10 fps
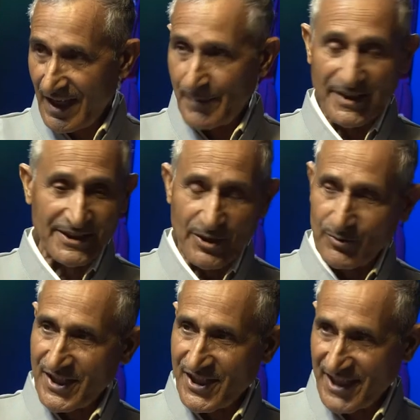अपने तन
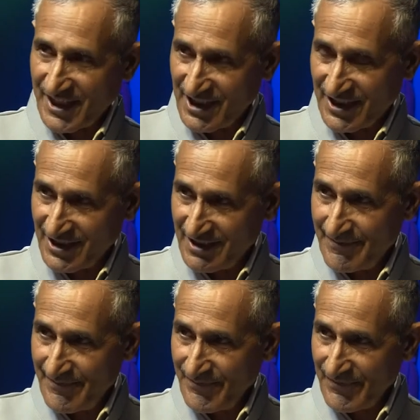को ऐसे ढकता था
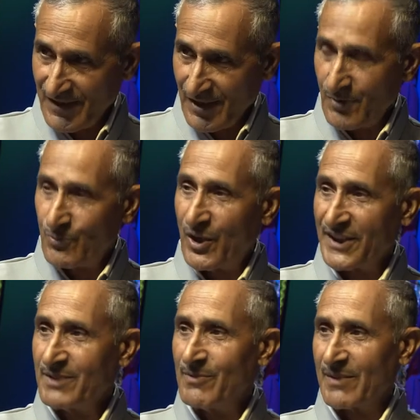वो
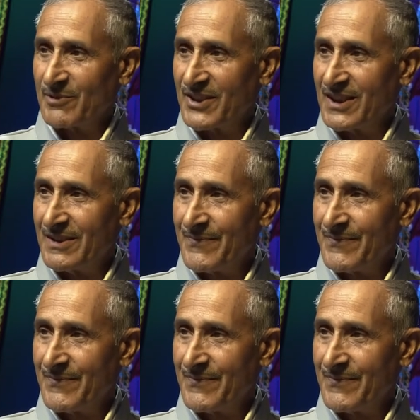आदि मानव था